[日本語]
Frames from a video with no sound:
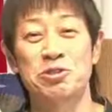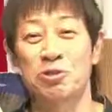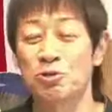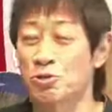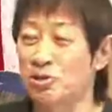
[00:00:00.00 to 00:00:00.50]

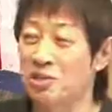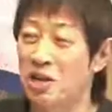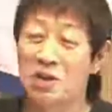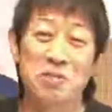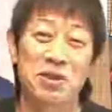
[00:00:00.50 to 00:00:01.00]
ちょっと低
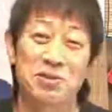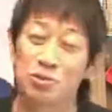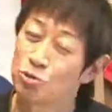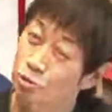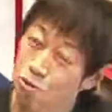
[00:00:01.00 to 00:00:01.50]
迷というか、
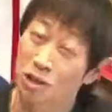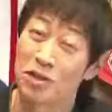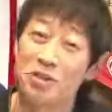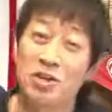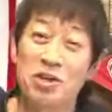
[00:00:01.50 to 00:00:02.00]
ちょっとね、
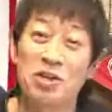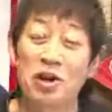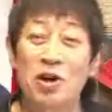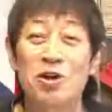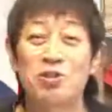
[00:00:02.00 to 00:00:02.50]

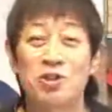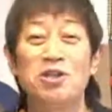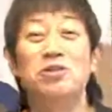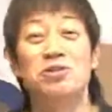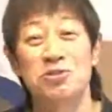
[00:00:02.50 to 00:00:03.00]
考えづら
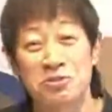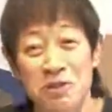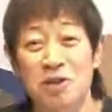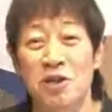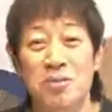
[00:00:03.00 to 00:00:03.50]
いですけど
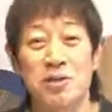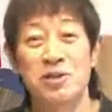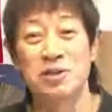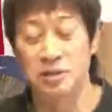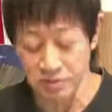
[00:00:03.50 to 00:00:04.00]
ね、低
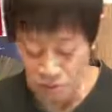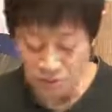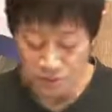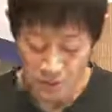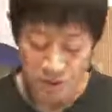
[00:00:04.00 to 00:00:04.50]
迷だったと。
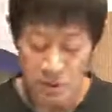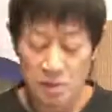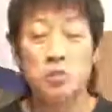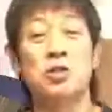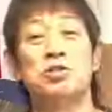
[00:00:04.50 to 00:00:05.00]

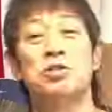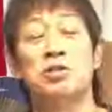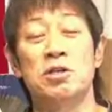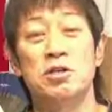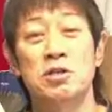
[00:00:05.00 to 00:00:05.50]
宮城先
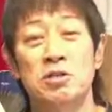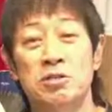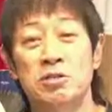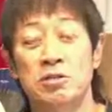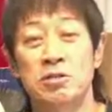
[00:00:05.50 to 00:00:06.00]
生、
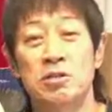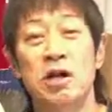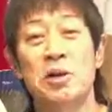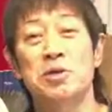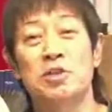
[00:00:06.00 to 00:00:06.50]

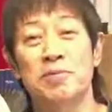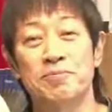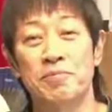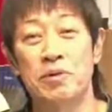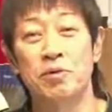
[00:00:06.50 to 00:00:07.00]
考えました。
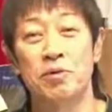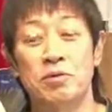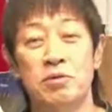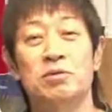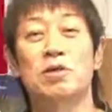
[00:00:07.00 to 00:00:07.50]
その
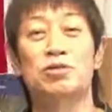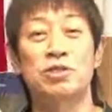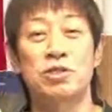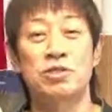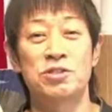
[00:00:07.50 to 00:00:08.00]
加納
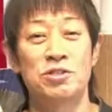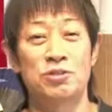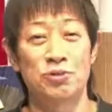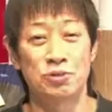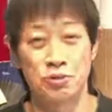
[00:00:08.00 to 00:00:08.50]
先生
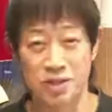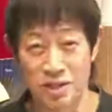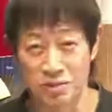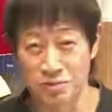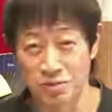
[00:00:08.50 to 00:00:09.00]
の要請
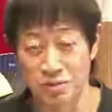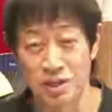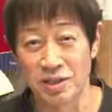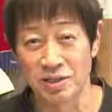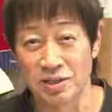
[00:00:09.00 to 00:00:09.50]
に応
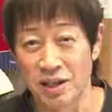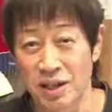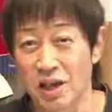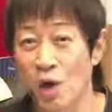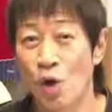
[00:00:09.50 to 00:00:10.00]
え
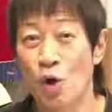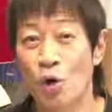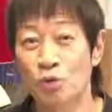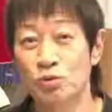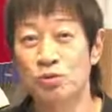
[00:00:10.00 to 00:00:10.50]
て
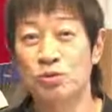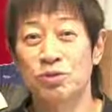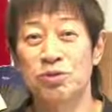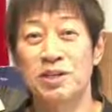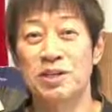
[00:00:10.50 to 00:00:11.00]
本
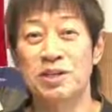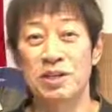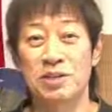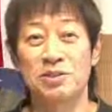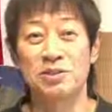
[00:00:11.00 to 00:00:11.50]
土で
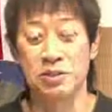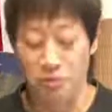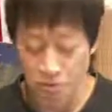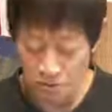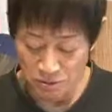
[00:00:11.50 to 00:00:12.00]
空手
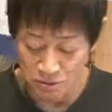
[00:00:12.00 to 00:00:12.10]
を